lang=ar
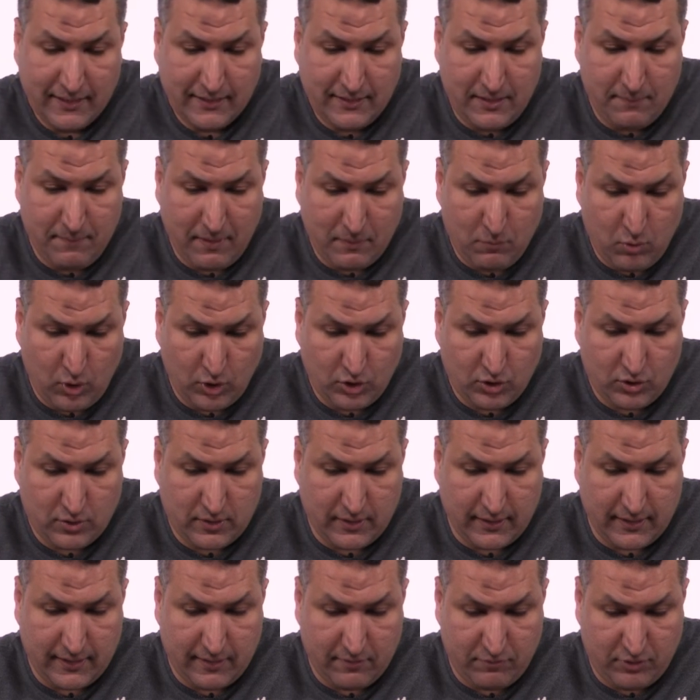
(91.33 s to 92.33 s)
دي مجموعه
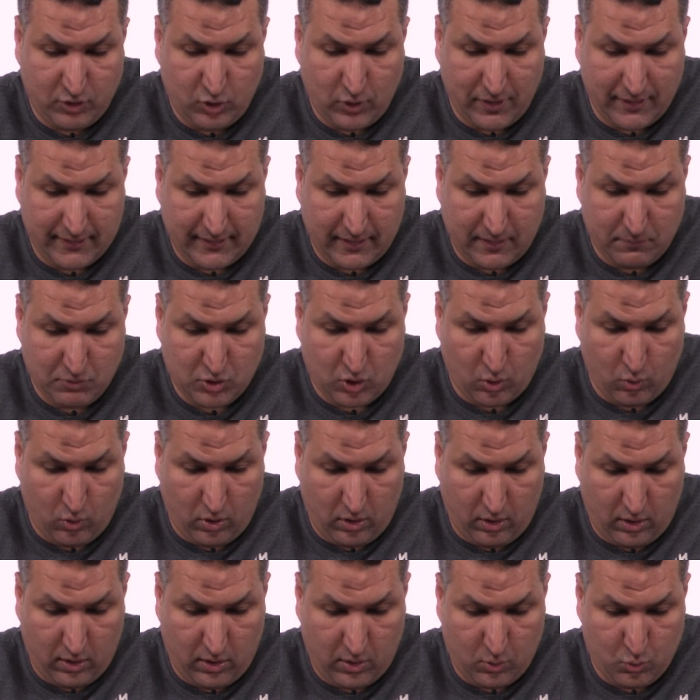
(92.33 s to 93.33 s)
فيديوهات انا
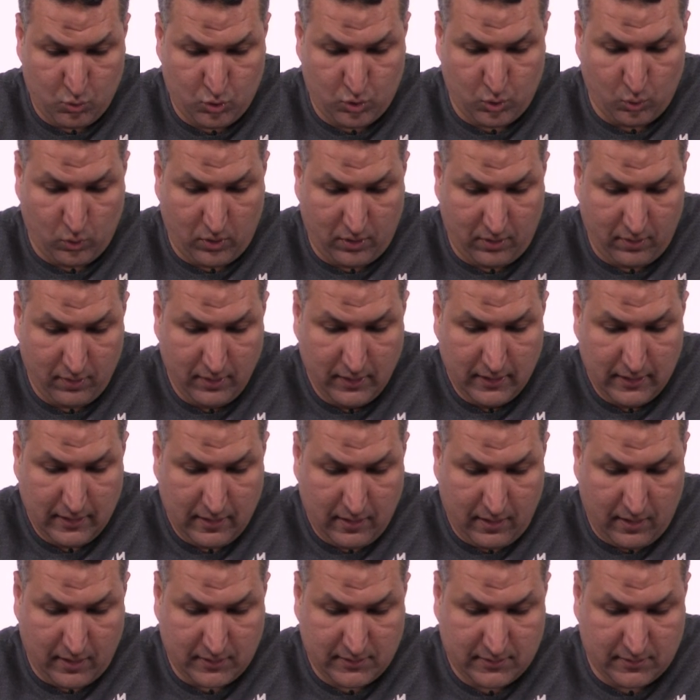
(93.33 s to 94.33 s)
مصورها وصور
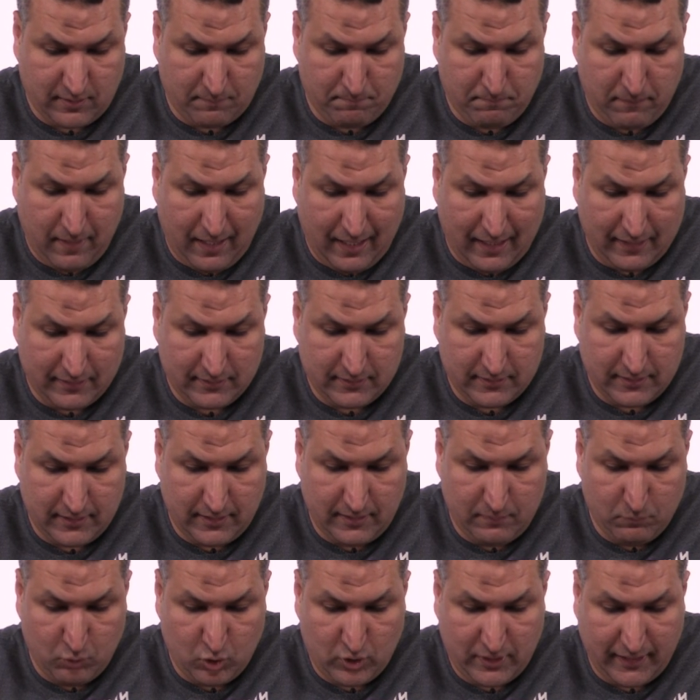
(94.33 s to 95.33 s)
خاصه ببعض
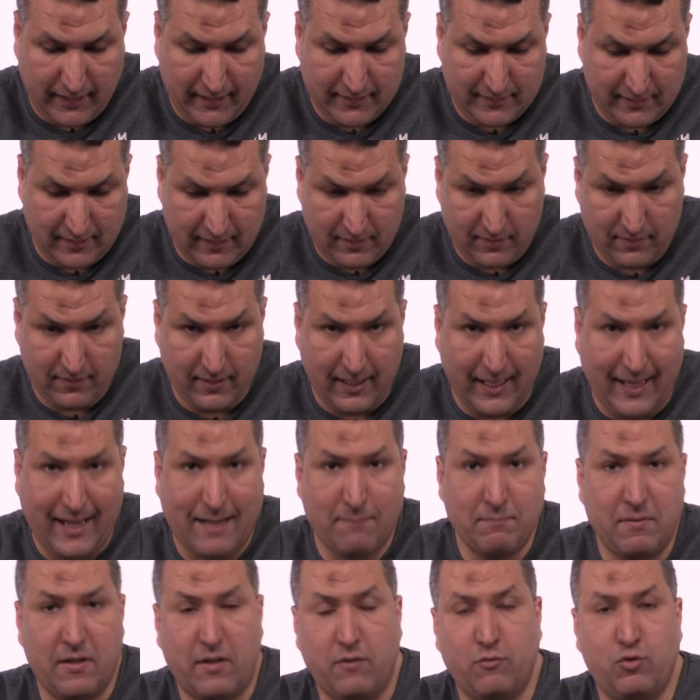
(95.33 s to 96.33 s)
المنتجات اللي
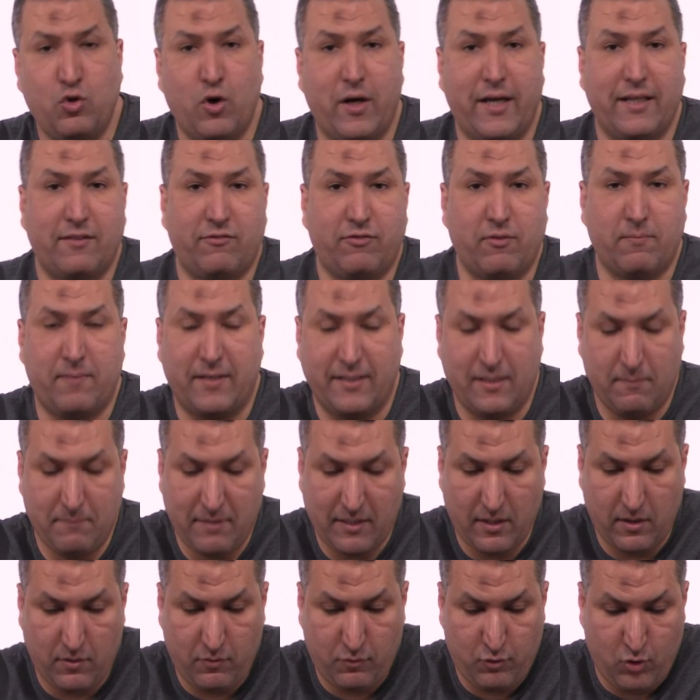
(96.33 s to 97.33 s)
هعمل ريفيوهات في
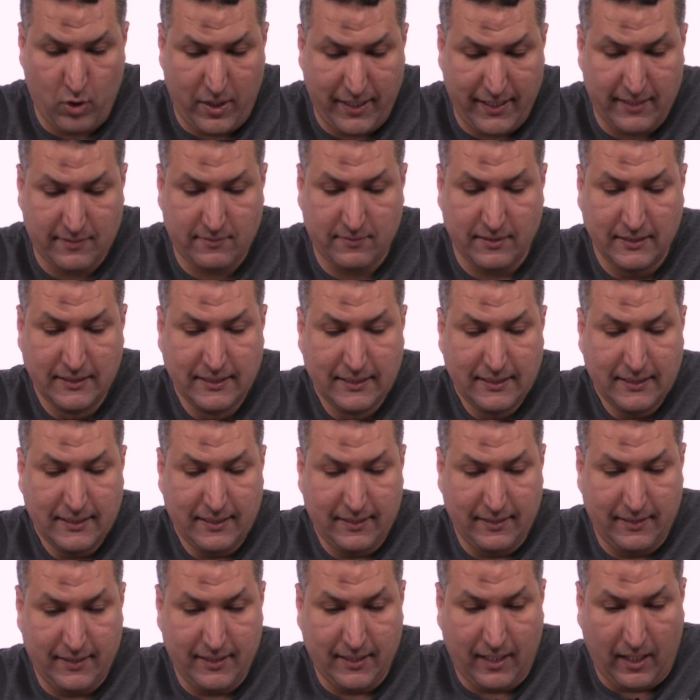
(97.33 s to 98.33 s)
برنامج الريفيوهات
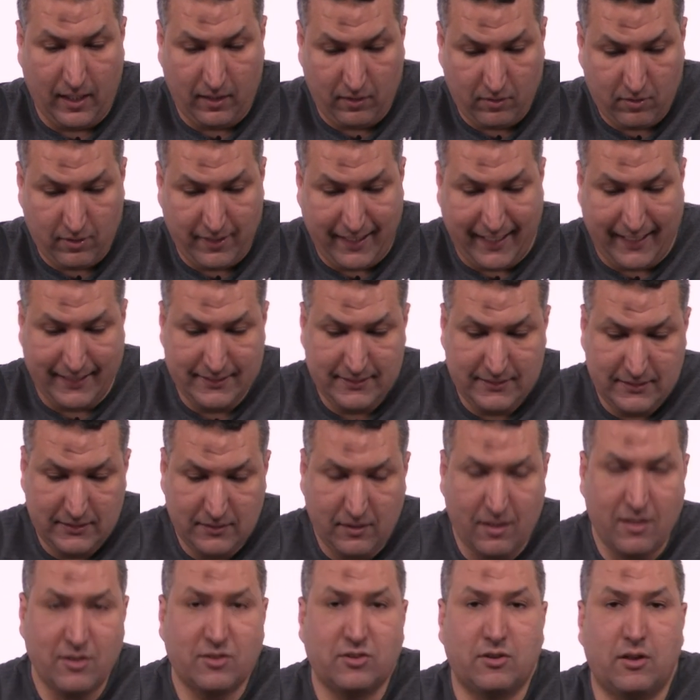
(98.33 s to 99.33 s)
آه، على القناه عندي
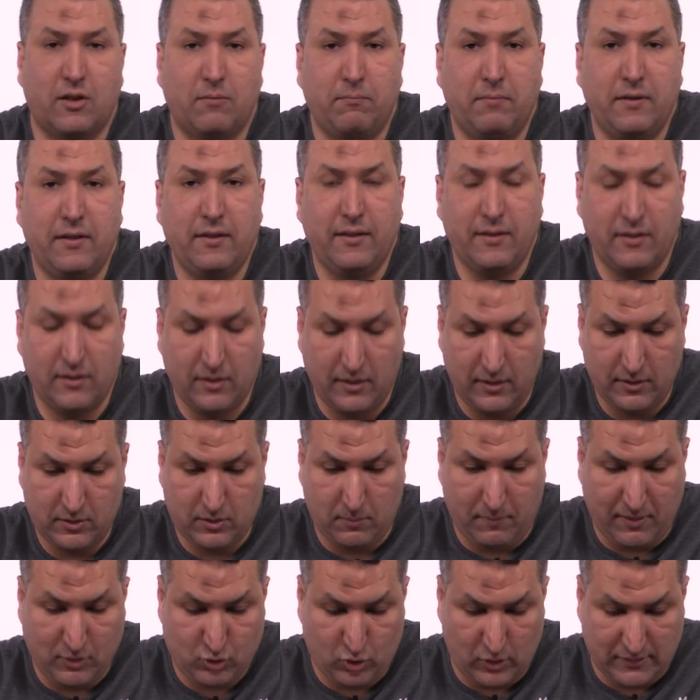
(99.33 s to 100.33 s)
خاصه
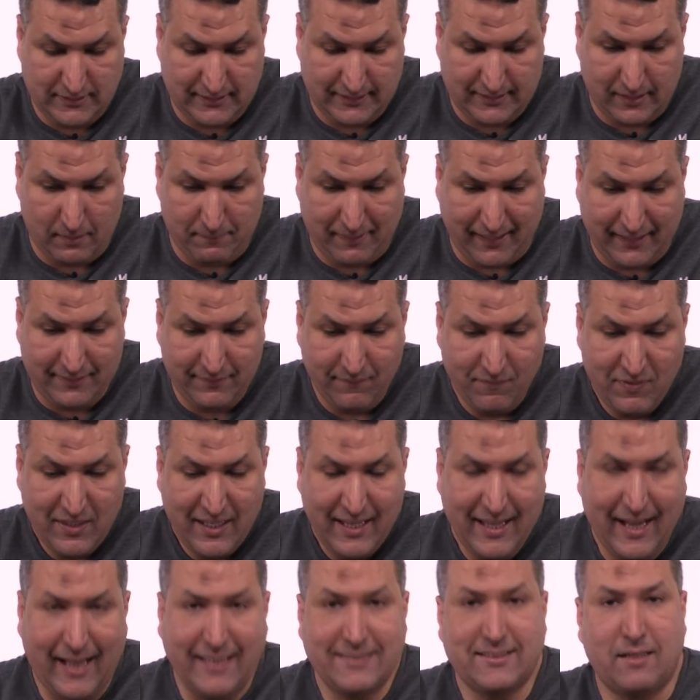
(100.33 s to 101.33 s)
بالطباعه ثلاثيه الابعاد
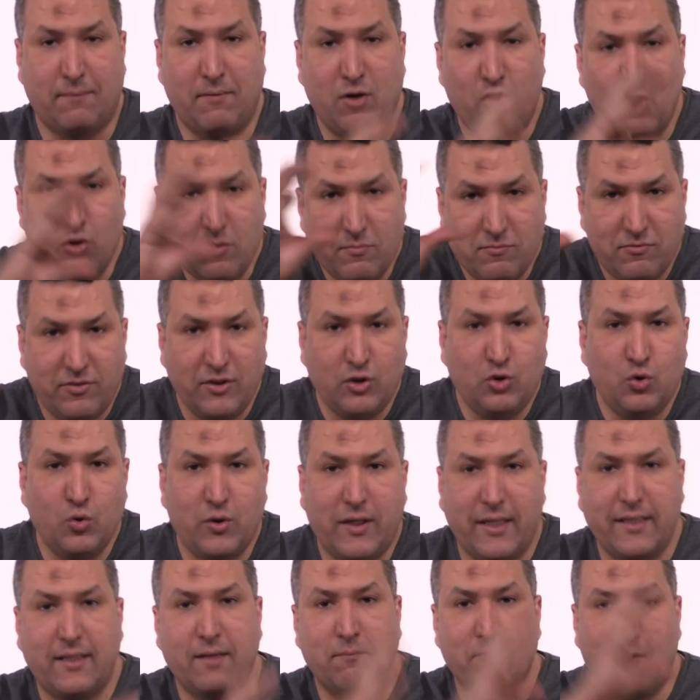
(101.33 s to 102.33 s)
عايز اعمل لهم فيديو
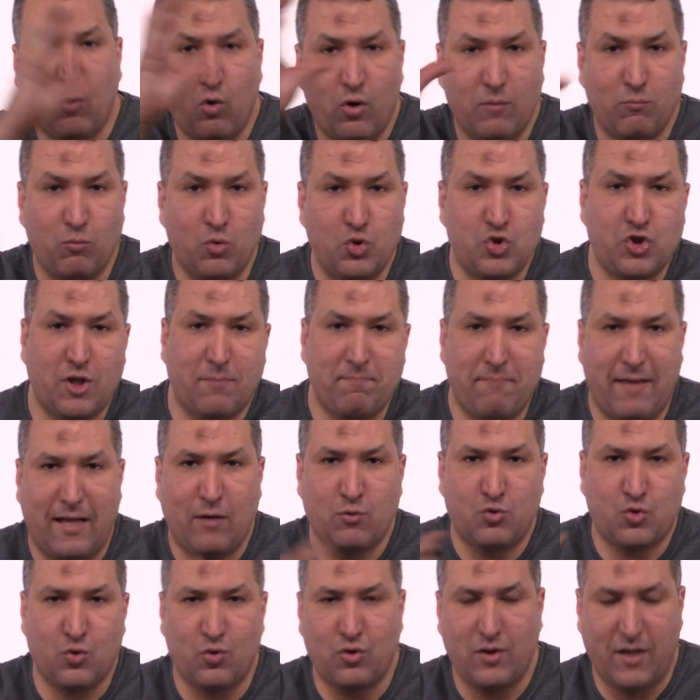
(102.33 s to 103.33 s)
كده موشن بقى
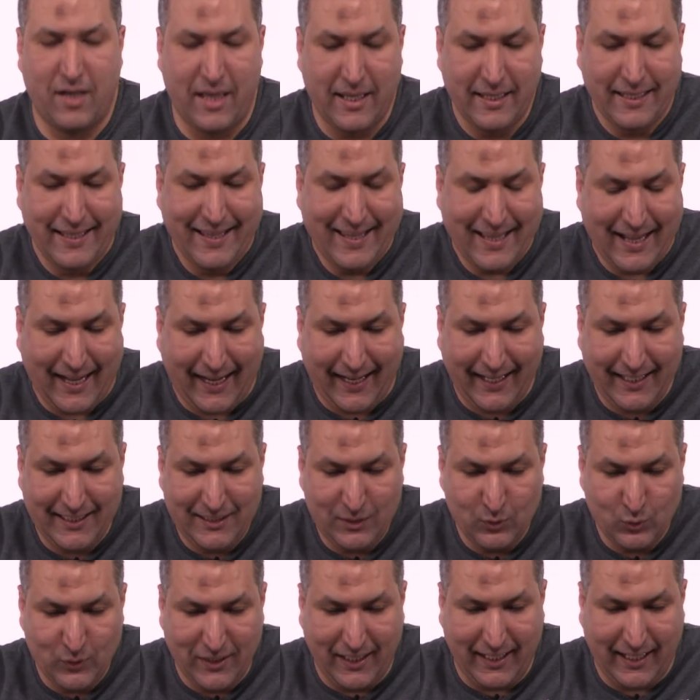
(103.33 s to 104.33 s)
وشغل
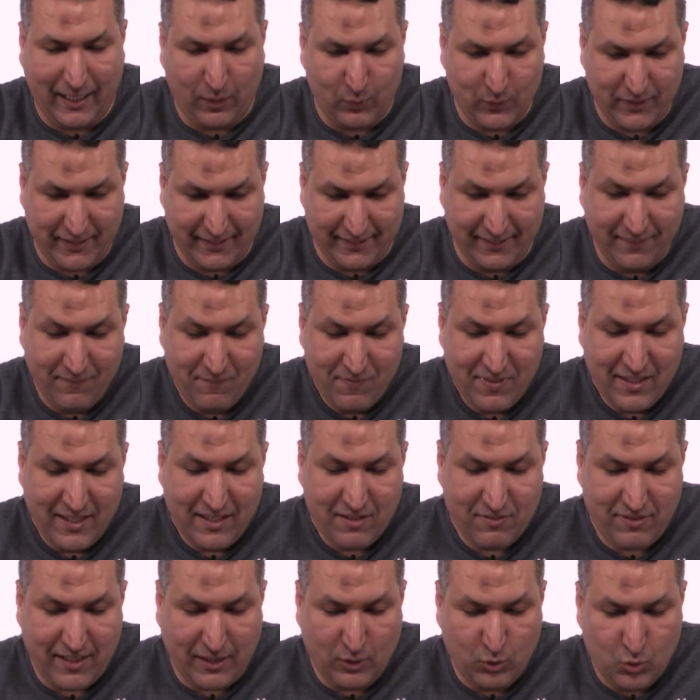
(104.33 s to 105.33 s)
عالي ودلع وكده
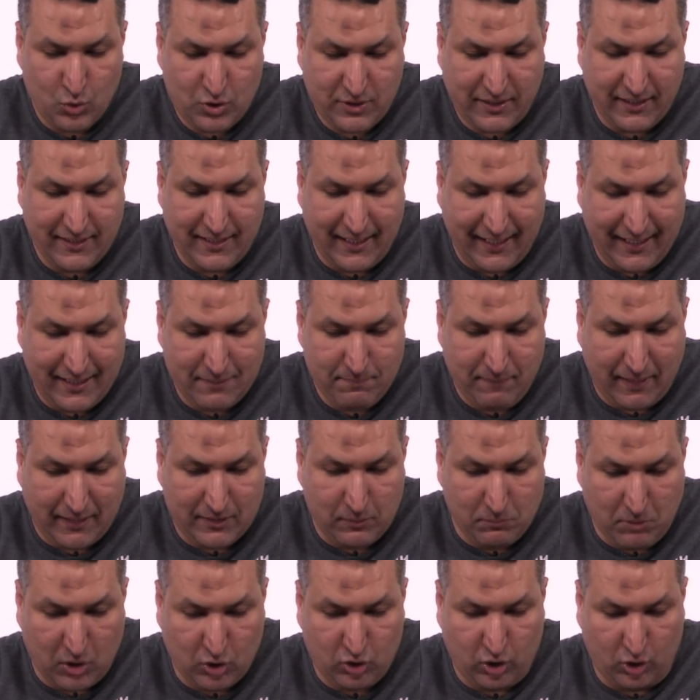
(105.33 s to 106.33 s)
فهدوس كده ايات
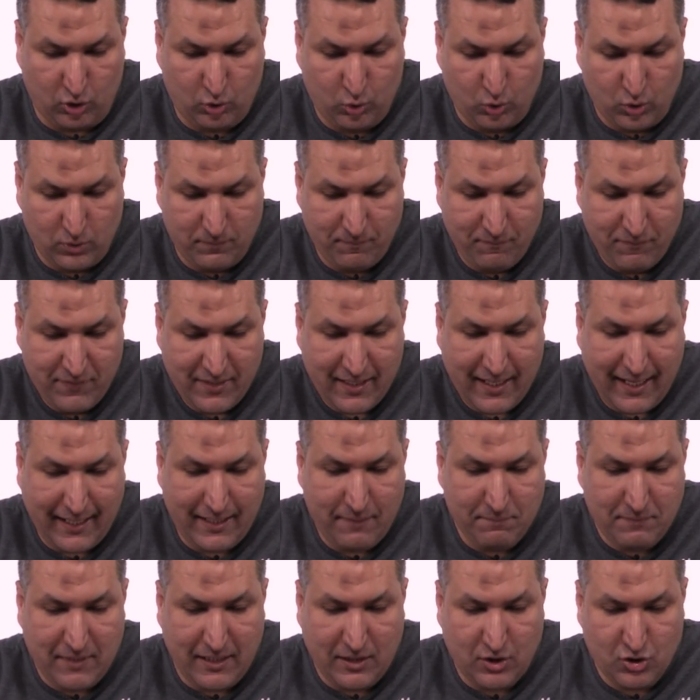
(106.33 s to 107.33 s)
بعد ما اخترتهم
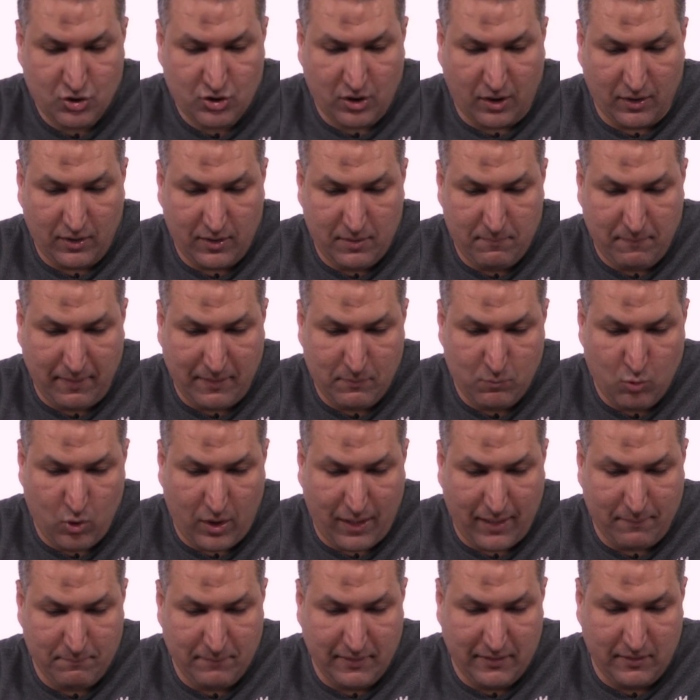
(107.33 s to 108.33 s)
هيبدا يظهر لي
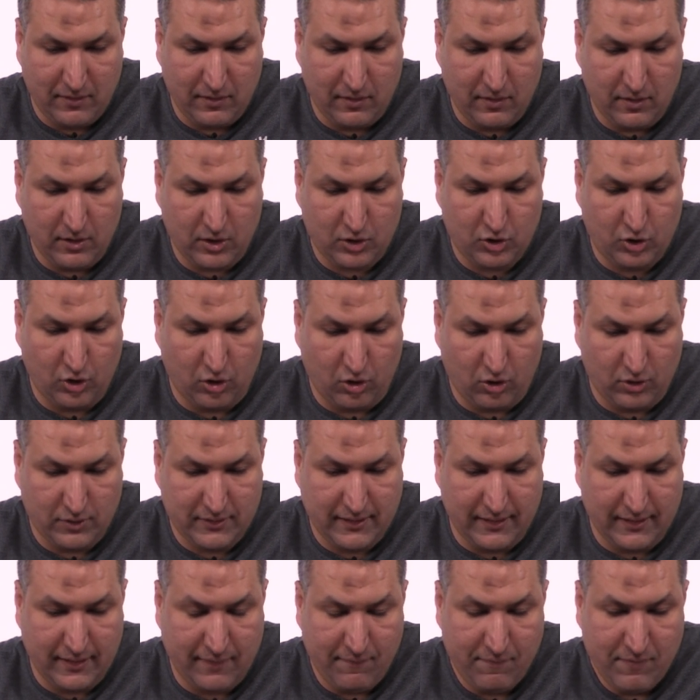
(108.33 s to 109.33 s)
مجموعه من الاختيارات
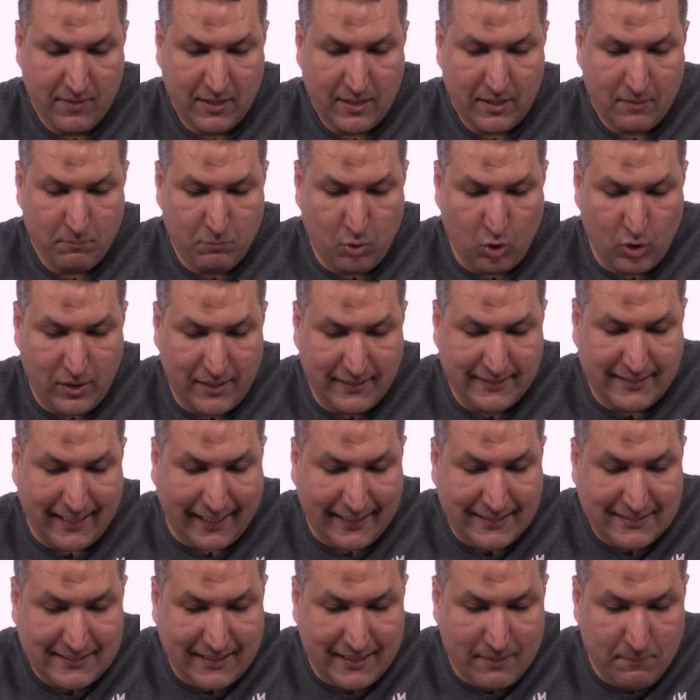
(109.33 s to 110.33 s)
كده بيقول لي انت
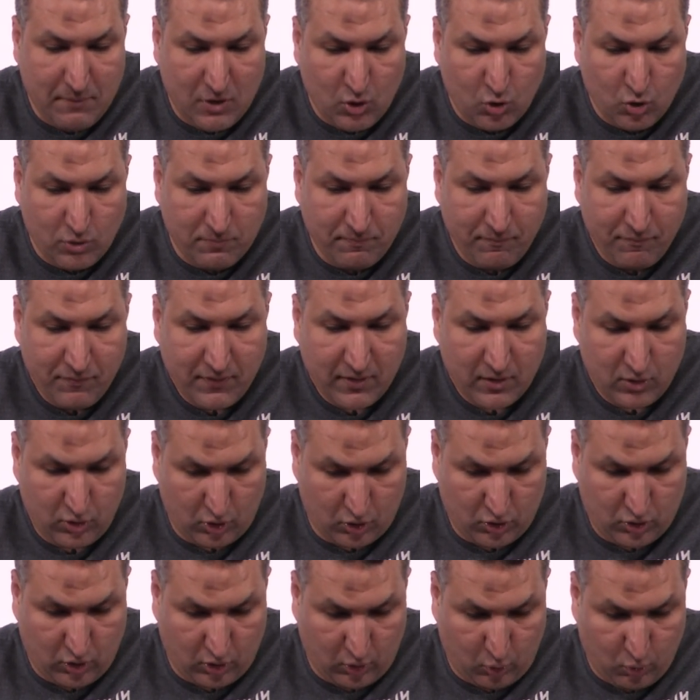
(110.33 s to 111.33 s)
عايز ايه منهم
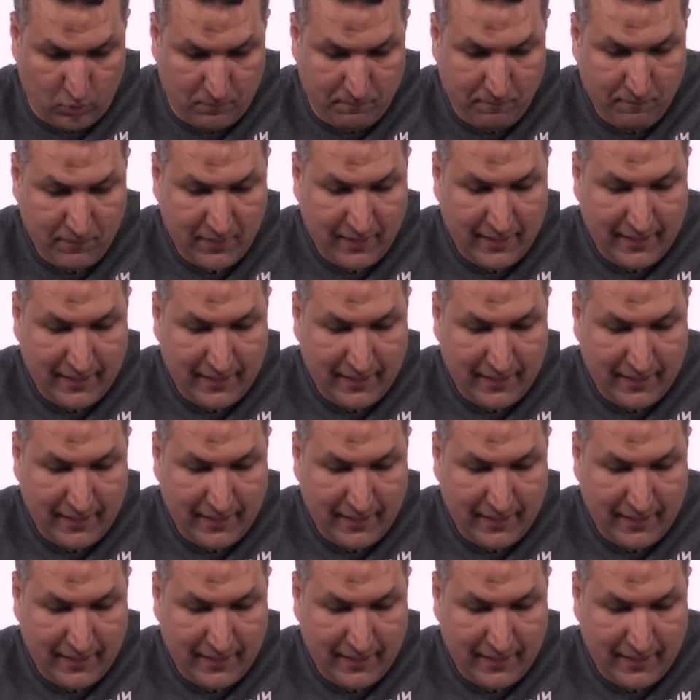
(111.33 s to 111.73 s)
تختارهم